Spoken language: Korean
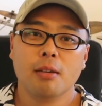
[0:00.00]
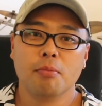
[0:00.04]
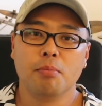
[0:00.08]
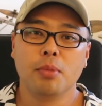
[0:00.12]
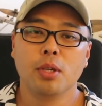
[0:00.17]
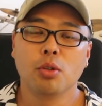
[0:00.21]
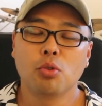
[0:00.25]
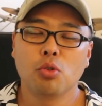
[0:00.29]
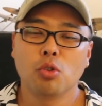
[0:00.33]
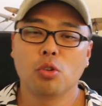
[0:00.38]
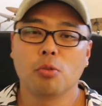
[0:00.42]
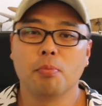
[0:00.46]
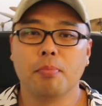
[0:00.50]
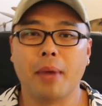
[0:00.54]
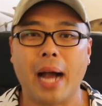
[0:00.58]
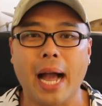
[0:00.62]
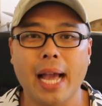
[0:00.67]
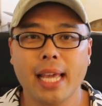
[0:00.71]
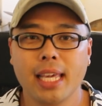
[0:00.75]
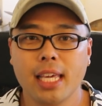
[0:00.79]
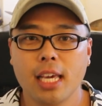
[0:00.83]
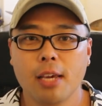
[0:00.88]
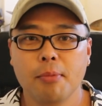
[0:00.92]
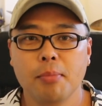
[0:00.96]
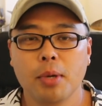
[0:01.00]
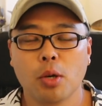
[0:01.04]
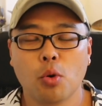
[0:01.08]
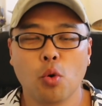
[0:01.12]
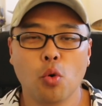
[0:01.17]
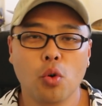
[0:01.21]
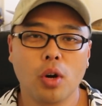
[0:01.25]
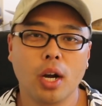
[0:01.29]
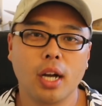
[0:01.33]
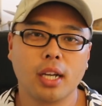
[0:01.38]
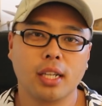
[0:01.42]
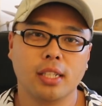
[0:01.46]
미국 마이애미
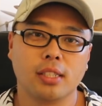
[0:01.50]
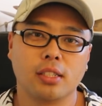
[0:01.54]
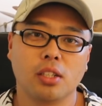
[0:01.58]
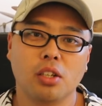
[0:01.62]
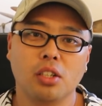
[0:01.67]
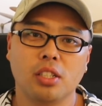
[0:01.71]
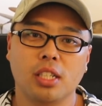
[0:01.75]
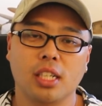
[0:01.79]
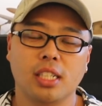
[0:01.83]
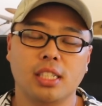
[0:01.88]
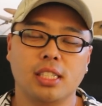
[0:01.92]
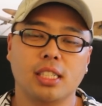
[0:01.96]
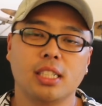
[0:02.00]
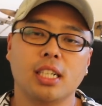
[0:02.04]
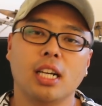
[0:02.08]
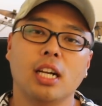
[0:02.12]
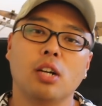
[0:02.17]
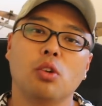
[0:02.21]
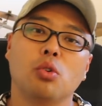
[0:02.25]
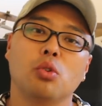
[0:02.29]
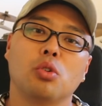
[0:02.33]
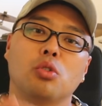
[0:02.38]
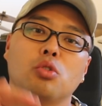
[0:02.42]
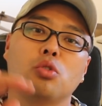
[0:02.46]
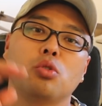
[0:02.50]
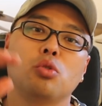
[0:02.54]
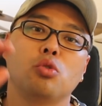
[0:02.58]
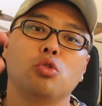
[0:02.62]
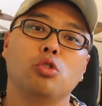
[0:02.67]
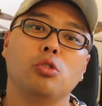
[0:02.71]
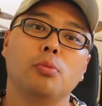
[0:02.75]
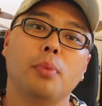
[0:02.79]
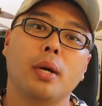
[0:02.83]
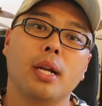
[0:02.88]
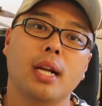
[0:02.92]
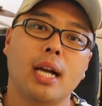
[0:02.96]
공항에서 이제 시카고로
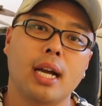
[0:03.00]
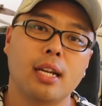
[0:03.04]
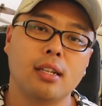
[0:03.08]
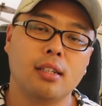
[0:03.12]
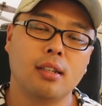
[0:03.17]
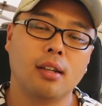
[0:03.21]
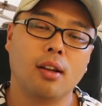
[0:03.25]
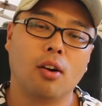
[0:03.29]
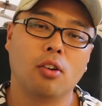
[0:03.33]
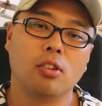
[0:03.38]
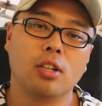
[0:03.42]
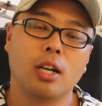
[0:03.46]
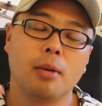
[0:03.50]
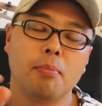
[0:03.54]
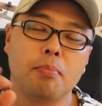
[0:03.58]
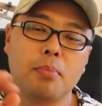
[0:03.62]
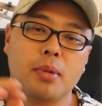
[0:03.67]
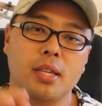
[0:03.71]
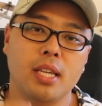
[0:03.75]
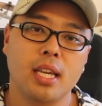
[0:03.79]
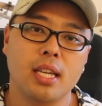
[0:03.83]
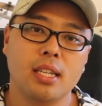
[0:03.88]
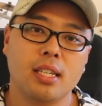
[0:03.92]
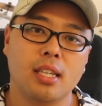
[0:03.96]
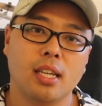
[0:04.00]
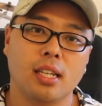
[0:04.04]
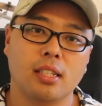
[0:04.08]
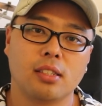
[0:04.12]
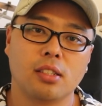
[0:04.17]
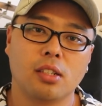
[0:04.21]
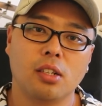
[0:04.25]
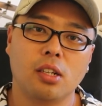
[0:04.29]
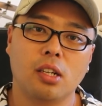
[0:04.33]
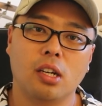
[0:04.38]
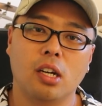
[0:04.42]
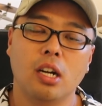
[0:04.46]
출발하는 어느 한
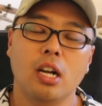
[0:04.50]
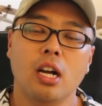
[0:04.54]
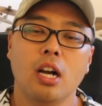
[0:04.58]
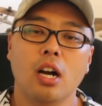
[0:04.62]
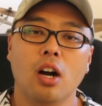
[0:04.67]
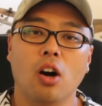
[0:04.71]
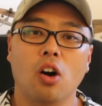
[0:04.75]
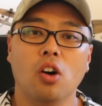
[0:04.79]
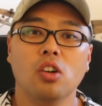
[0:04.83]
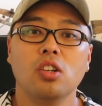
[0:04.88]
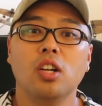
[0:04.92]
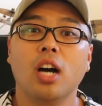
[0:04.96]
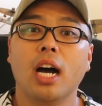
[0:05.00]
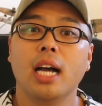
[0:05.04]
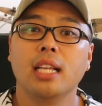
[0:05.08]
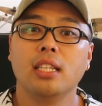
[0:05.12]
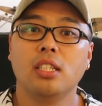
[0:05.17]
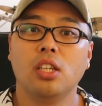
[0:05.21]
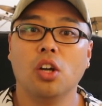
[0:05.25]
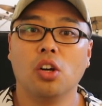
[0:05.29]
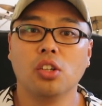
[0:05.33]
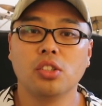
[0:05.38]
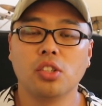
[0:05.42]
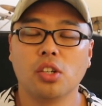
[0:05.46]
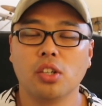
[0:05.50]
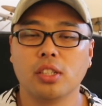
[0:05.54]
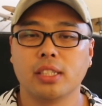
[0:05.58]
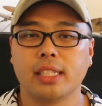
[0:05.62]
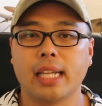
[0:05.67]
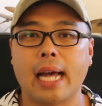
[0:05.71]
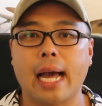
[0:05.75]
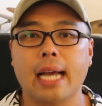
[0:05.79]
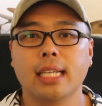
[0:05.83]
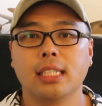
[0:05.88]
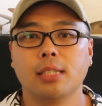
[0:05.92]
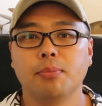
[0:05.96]
비행기에서 어느 한 여성,
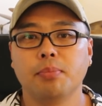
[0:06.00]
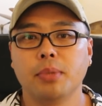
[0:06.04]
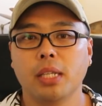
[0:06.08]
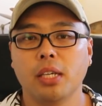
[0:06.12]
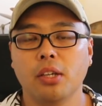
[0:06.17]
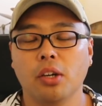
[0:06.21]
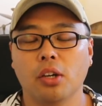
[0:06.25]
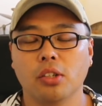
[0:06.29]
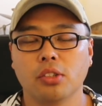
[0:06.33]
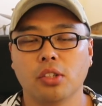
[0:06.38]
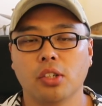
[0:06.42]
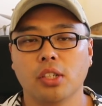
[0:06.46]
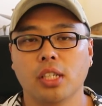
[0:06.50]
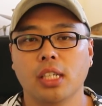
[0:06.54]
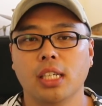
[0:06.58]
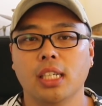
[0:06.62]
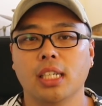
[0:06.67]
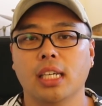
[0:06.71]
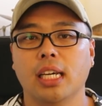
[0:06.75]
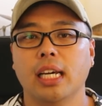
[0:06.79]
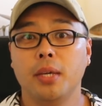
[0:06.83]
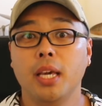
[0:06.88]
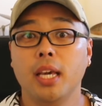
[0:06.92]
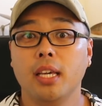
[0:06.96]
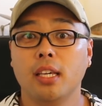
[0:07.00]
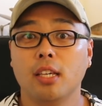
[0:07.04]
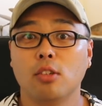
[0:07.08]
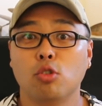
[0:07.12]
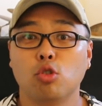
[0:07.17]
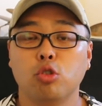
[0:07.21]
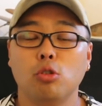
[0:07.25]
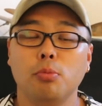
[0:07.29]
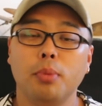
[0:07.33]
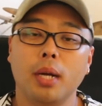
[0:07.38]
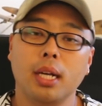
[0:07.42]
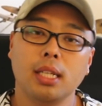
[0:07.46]
40대 여성이 비행기
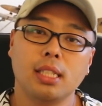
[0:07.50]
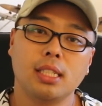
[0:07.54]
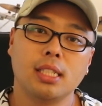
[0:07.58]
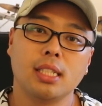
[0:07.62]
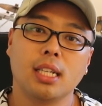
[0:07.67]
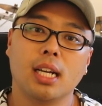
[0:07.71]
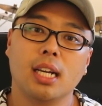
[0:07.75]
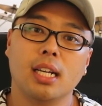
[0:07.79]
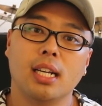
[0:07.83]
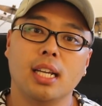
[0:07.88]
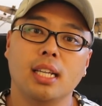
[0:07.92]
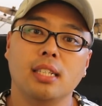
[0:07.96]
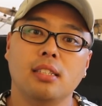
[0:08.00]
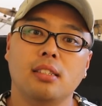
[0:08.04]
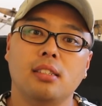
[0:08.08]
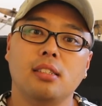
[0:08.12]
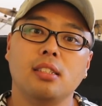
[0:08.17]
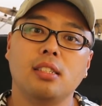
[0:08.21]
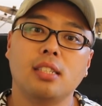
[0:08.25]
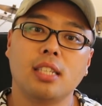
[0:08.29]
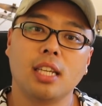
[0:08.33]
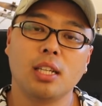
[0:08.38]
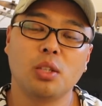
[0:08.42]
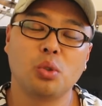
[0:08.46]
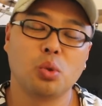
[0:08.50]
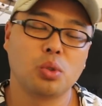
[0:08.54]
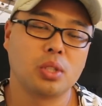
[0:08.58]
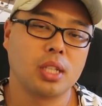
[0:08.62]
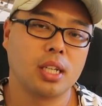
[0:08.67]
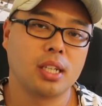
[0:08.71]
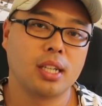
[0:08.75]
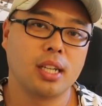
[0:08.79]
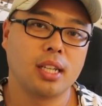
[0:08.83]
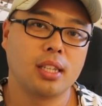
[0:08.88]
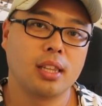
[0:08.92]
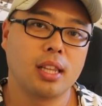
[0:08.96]
출발 시간에 늦게
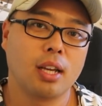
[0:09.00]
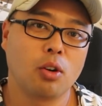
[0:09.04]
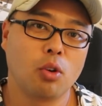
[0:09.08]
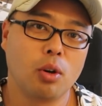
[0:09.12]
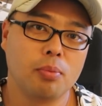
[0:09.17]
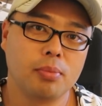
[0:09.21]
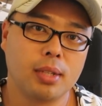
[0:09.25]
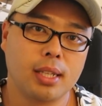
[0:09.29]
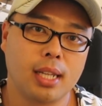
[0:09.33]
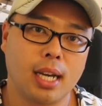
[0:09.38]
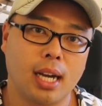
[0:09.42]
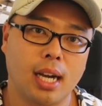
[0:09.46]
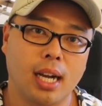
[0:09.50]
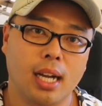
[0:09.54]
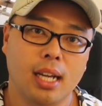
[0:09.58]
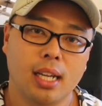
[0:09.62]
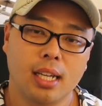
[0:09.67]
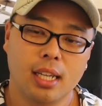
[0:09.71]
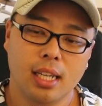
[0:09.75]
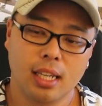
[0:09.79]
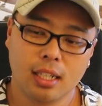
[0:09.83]
도착을 했다고 합니다.